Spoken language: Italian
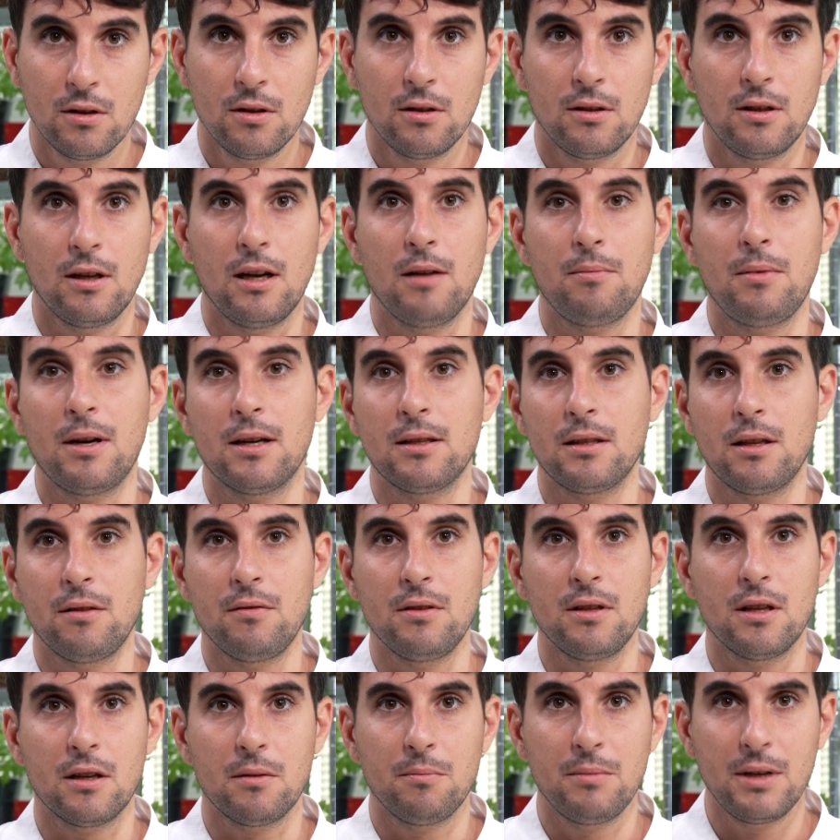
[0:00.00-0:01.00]
nella parte
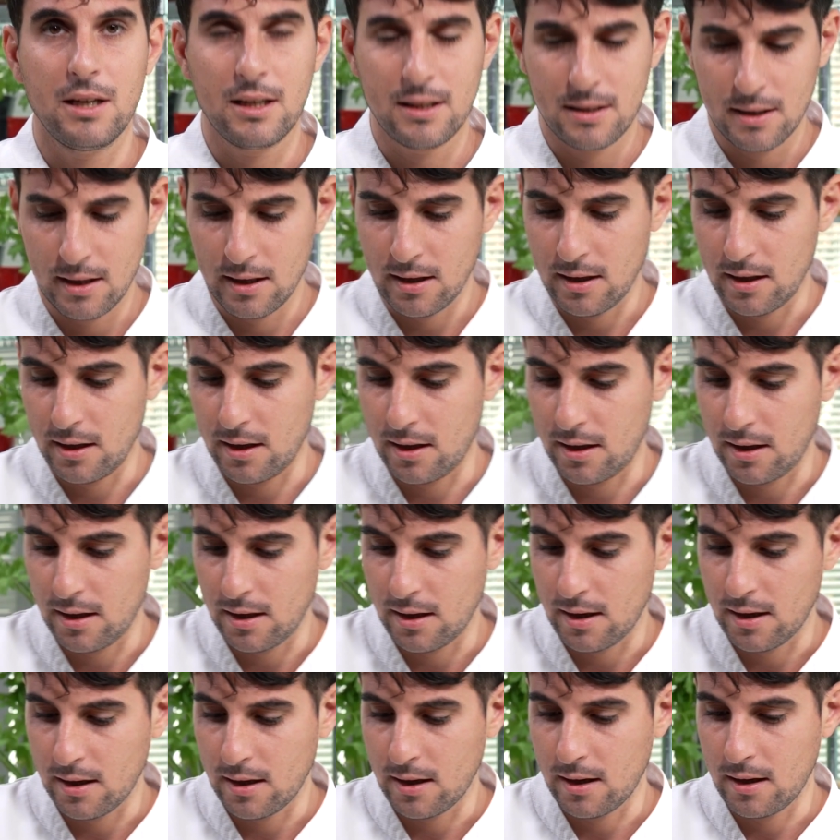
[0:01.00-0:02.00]
viterbese
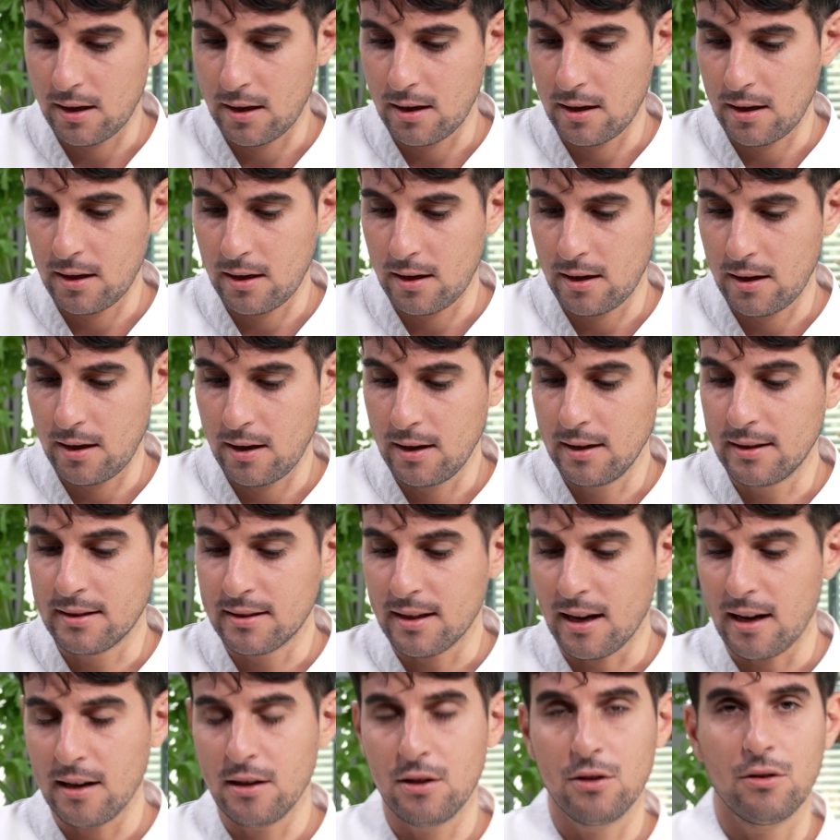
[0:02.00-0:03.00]
e il
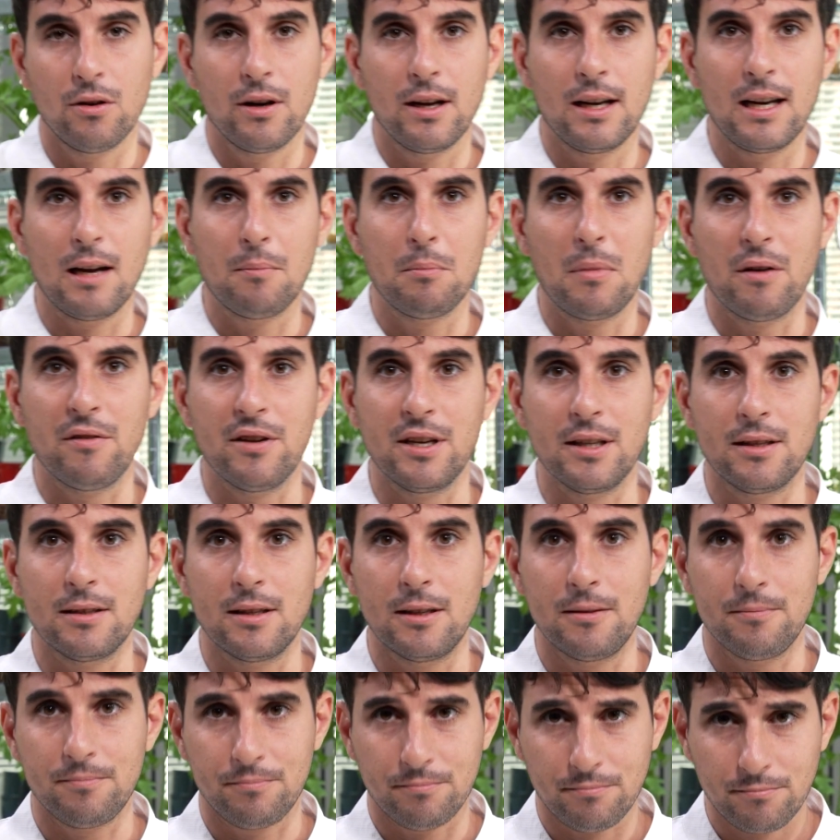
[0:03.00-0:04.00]
taglio è la bavetta.